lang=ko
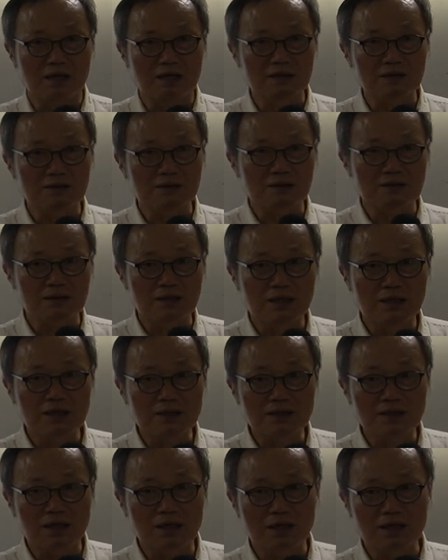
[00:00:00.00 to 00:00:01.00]
그래서
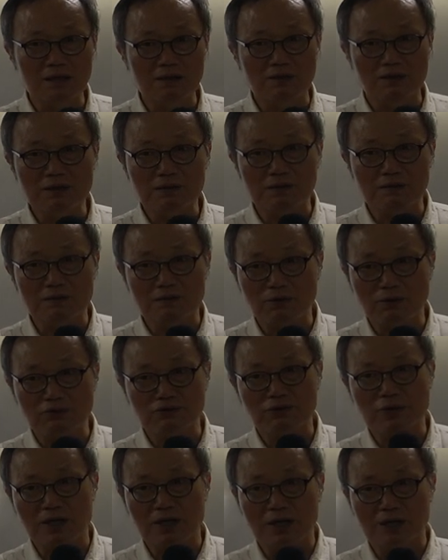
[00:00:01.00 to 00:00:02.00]
제가 어떤
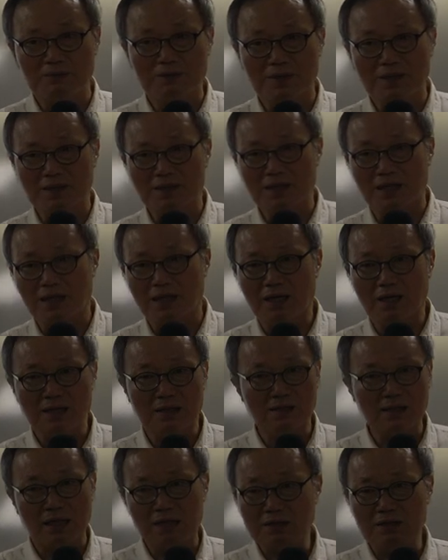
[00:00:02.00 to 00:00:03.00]
교수가 하는 말인데,
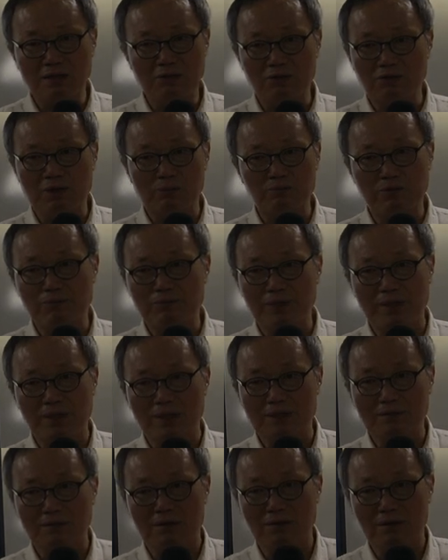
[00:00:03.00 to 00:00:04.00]
나 그 영화
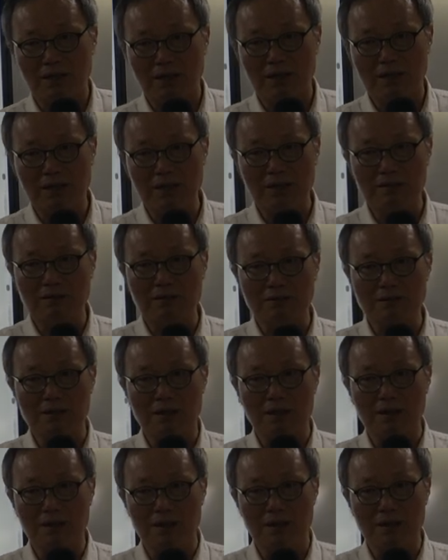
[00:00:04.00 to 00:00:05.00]
불편했어.
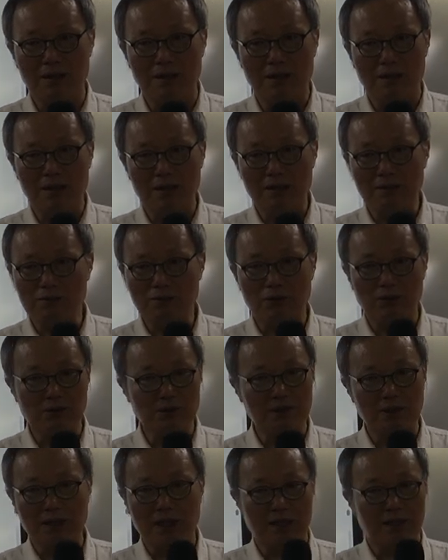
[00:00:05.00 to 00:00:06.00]
인터스텔라
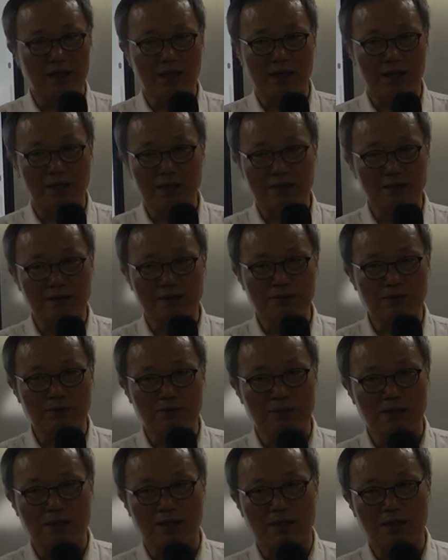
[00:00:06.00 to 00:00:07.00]
좋지 않아. 그
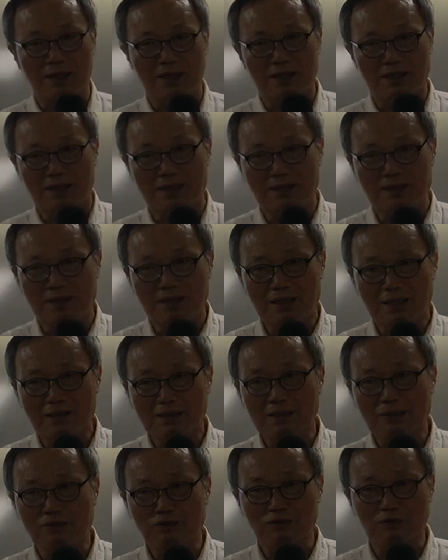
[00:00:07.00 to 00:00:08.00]
스토리가
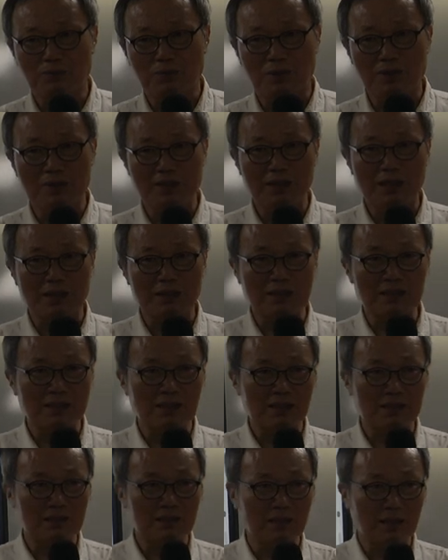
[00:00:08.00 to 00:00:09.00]
지구를 버리라는
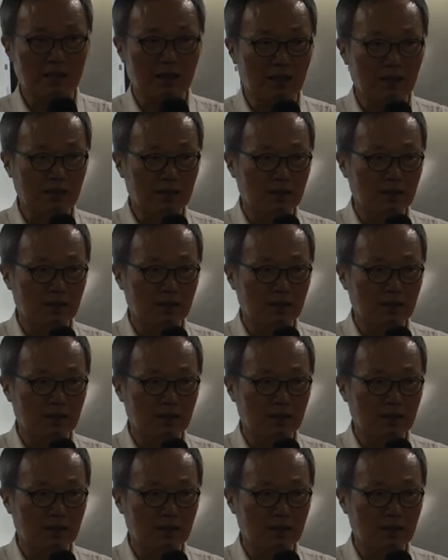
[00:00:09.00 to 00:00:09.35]
이야기인데,